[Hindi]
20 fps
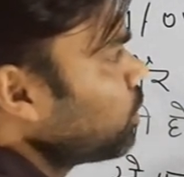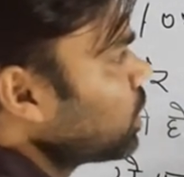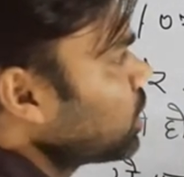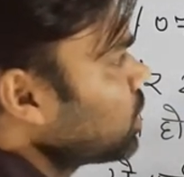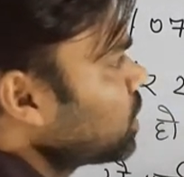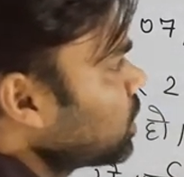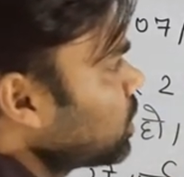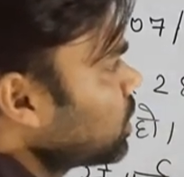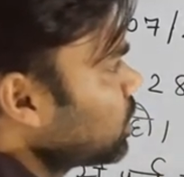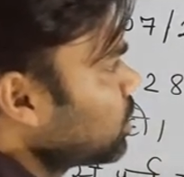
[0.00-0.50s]

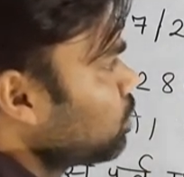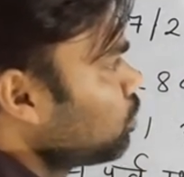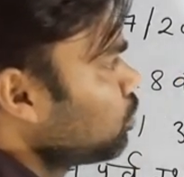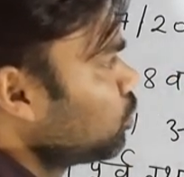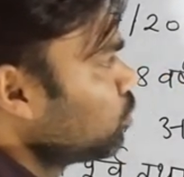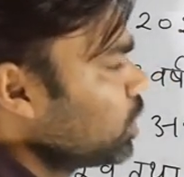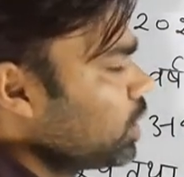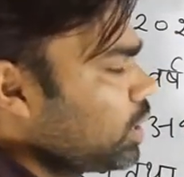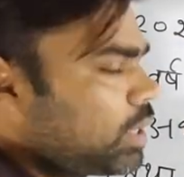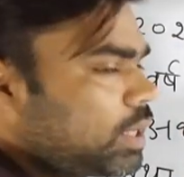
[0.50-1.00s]
वर्ष
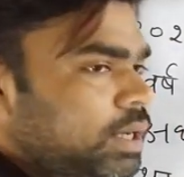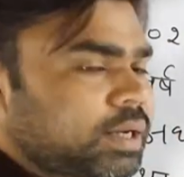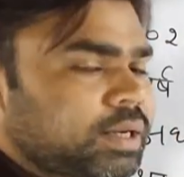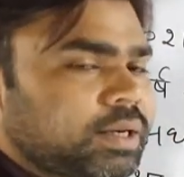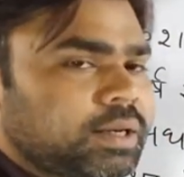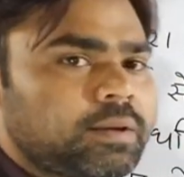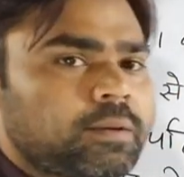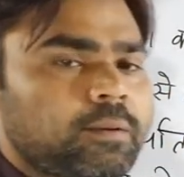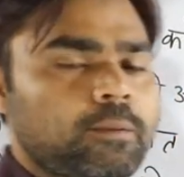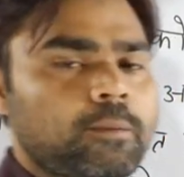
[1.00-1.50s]
पूरी कर
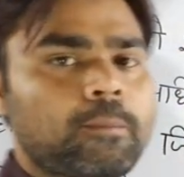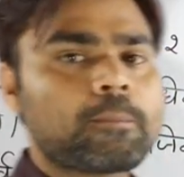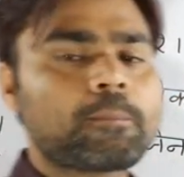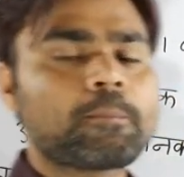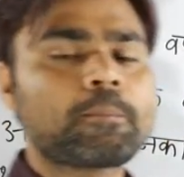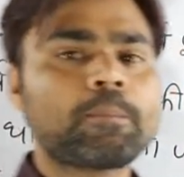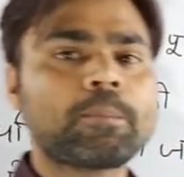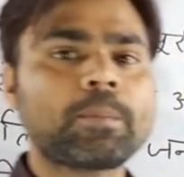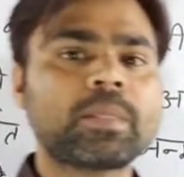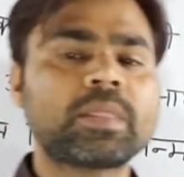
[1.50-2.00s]
ली हो
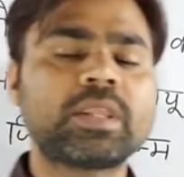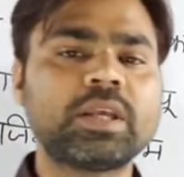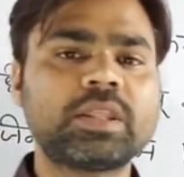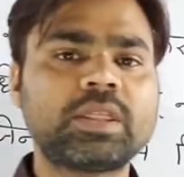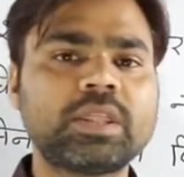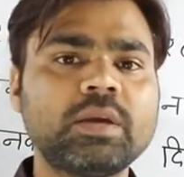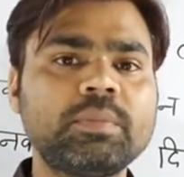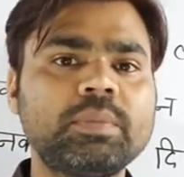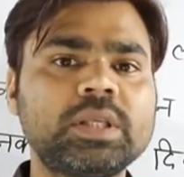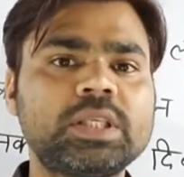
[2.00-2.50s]

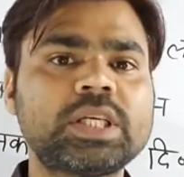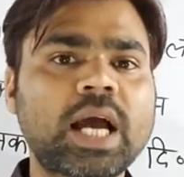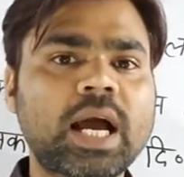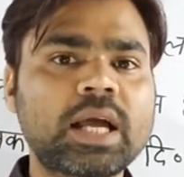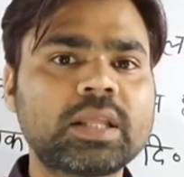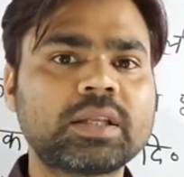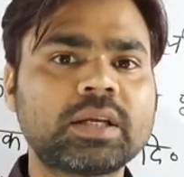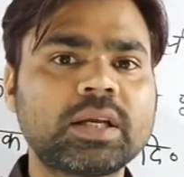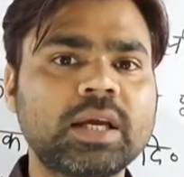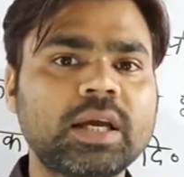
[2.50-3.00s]
जितने भी
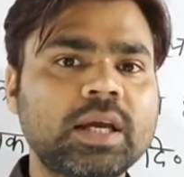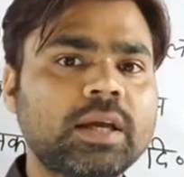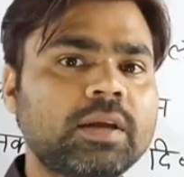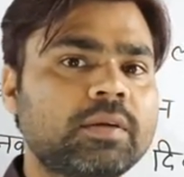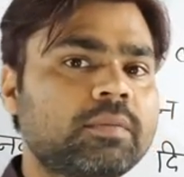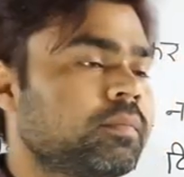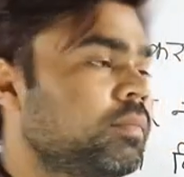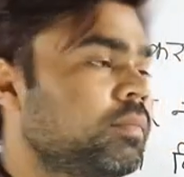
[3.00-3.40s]
छात्र हैं